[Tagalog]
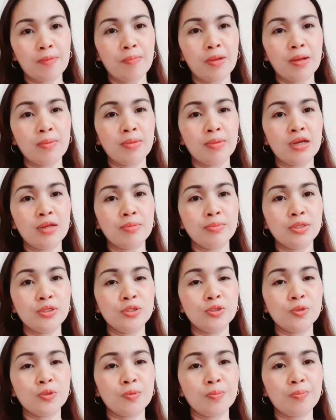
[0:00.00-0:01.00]
Pag malamig
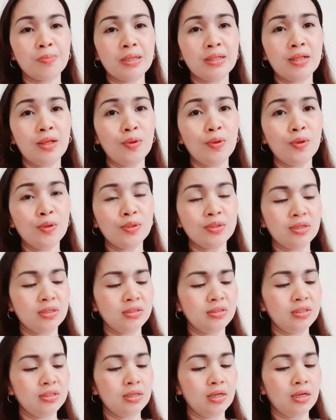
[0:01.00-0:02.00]
yung panahon
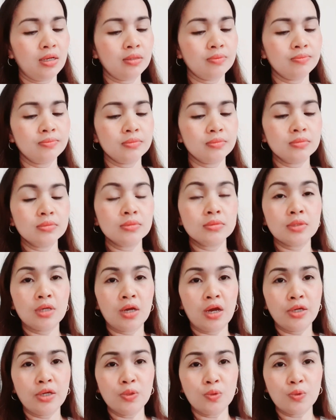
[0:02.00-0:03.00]
kasi nga,
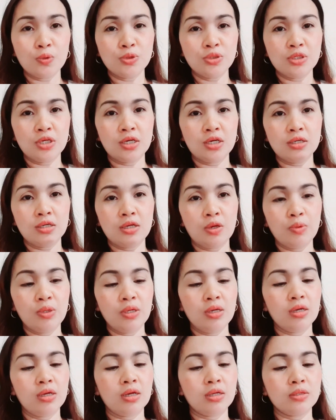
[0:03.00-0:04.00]
ayoko siyang
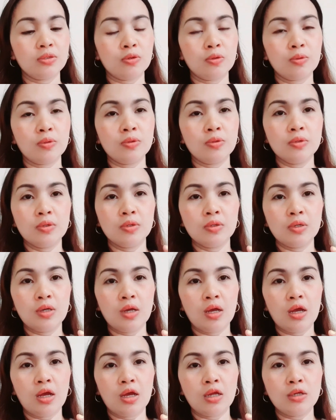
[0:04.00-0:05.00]
gawing ano,
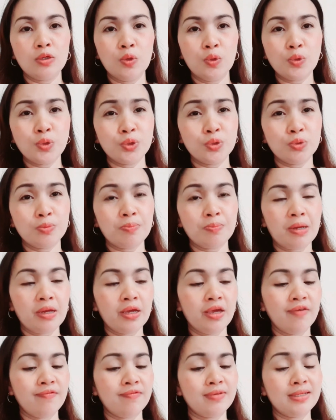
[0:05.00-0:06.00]
uh, lotion pang
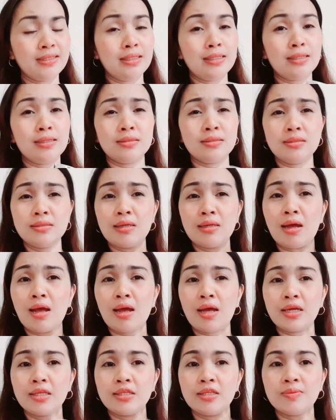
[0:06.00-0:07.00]
everyday kasi
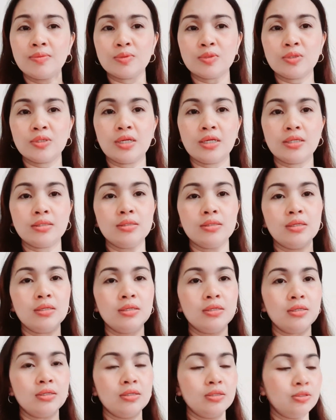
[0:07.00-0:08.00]
nakakaitim to guys.
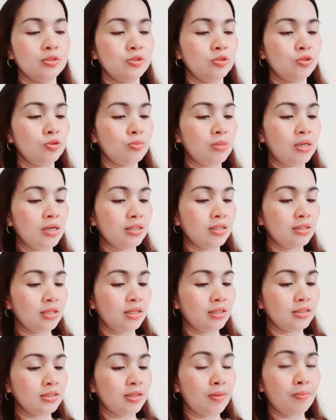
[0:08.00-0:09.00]
So,
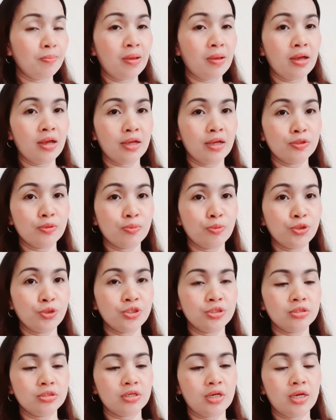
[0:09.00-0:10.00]
maganda siya pang ano,
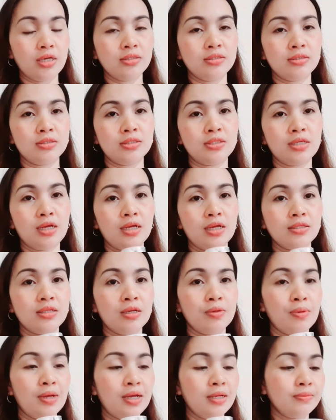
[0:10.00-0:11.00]
moisturizer sa
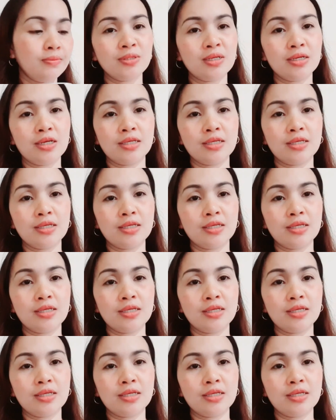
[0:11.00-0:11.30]
katawan.